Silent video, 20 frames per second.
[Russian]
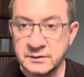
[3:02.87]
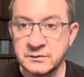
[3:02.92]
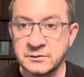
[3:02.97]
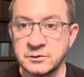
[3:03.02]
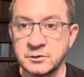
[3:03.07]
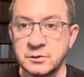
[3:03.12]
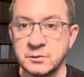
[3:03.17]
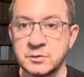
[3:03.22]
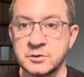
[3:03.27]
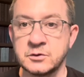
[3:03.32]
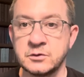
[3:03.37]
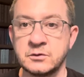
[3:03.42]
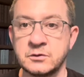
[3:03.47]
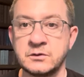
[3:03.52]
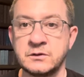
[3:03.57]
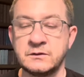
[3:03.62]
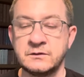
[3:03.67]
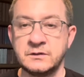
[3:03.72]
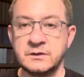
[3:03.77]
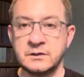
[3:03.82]
в том, что
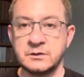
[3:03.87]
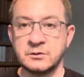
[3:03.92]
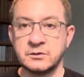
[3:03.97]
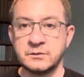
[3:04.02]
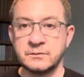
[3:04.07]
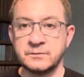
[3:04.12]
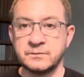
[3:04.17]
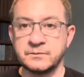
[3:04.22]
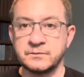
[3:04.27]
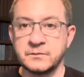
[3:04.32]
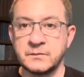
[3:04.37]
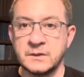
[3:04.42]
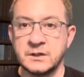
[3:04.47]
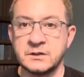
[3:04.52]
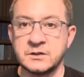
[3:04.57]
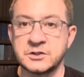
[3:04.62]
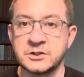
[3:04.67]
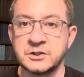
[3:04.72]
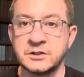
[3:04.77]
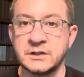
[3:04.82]
действительно он
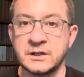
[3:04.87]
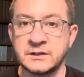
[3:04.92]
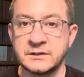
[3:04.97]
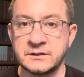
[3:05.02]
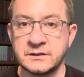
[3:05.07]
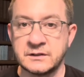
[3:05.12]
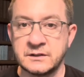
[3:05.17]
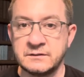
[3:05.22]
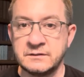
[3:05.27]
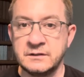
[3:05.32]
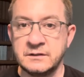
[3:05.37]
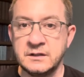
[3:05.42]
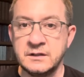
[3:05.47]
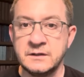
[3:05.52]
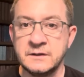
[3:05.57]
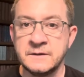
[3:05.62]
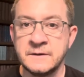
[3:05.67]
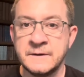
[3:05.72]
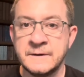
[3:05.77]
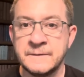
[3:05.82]
женат на
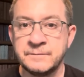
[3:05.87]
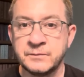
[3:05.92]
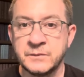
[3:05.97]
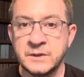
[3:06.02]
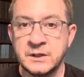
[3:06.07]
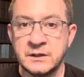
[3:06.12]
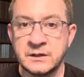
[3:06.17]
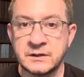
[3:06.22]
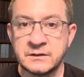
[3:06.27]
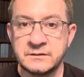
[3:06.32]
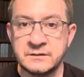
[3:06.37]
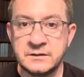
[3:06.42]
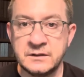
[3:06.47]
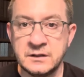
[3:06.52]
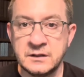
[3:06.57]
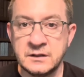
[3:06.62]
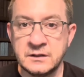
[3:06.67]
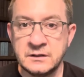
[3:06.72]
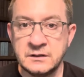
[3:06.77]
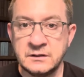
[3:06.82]
России, и
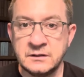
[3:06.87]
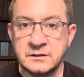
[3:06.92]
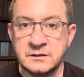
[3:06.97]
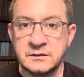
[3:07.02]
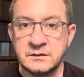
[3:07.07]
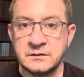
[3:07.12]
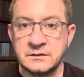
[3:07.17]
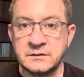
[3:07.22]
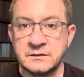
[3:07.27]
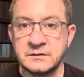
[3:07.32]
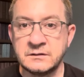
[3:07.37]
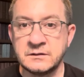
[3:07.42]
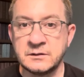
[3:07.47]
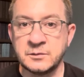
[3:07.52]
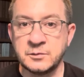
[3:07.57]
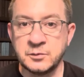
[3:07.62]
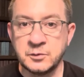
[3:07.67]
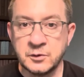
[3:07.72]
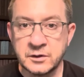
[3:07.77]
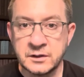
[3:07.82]
Россия до сих
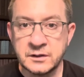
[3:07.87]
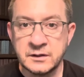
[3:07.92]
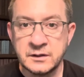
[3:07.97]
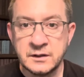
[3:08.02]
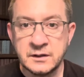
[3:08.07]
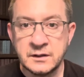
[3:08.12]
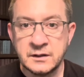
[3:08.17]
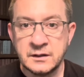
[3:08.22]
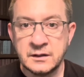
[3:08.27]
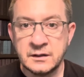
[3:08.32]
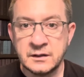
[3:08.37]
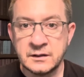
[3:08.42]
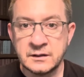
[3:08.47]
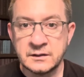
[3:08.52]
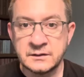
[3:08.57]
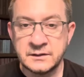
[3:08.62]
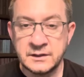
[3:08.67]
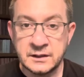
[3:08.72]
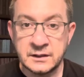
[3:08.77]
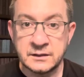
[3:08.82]
пор а,
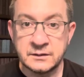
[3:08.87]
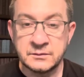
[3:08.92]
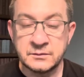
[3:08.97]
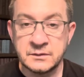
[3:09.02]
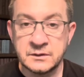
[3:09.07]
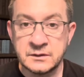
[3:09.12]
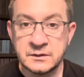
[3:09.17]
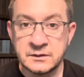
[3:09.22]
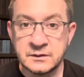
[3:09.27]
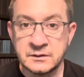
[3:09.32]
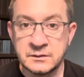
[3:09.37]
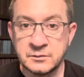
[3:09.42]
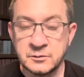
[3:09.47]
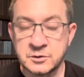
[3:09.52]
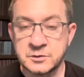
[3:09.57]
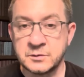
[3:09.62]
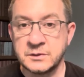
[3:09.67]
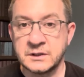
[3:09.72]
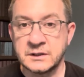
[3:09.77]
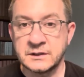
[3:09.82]
да, а,
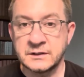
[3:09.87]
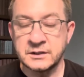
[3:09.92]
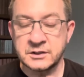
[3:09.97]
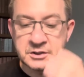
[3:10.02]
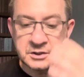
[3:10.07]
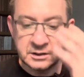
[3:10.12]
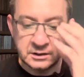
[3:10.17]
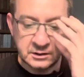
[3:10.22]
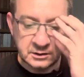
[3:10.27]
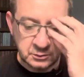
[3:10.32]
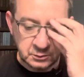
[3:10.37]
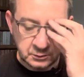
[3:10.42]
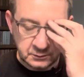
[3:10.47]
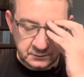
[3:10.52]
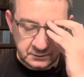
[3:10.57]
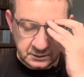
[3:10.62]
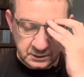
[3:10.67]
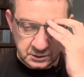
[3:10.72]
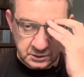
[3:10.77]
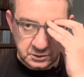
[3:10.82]
может быть, отношения кто-то
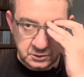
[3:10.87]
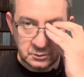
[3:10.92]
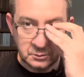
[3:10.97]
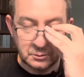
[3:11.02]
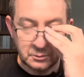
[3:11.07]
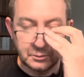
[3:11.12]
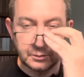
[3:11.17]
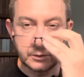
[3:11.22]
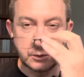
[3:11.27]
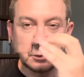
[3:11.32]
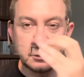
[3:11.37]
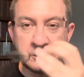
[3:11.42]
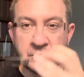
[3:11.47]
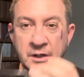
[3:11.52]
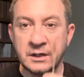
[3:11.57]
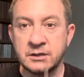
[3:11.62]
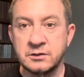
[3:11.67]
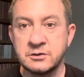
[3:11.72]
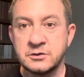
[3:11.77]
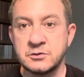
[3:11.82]
скажет, что
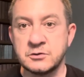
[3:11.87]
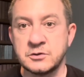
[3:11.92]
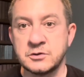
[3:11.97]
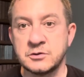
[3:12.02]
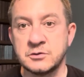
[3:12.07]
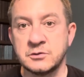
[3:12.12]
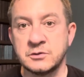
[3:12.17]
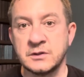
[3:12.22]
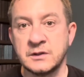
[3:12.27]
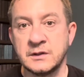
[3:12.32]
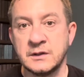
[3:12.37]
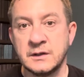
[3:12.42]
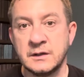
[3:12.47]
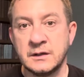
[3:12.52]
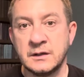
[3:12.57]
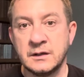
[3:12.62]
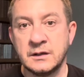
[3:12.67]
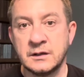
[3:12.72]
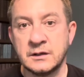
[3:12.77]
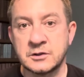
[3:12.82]
подувяли чуть-чуть,
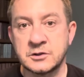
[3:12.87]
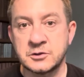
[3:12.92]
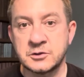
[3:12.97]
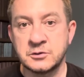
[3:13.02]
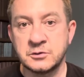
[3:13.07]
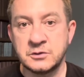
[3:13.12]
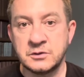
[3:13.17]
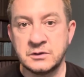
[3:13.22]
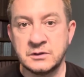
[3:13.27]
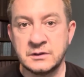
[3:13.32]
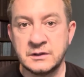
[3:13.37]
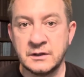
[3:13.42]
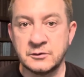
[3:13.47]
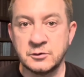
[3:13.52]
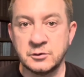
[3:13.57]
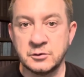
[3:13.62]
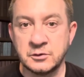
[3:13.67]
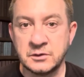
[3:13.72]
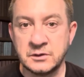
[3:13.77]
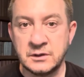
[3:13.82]
а, что
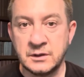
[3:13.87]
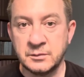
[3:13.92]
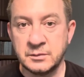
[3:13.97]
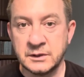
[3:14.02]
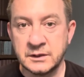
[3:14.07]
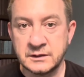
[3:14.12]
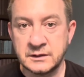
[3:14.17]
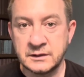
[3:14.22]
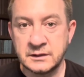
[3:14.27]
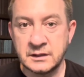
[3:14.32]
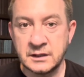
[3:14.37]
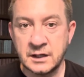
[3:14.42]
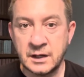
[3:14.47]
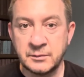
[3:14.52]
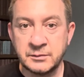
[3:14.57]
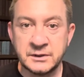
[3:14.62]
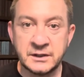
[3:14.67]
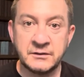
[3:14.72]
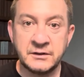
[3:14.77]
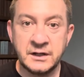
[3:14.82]
давно не было таких
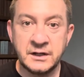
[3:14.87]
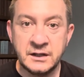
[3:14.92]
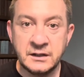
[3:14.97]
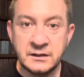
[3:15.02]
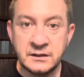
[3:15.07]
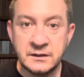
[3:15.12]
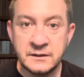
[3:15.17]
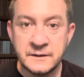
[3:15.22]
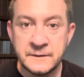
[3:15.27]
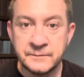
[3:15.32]
обновлений,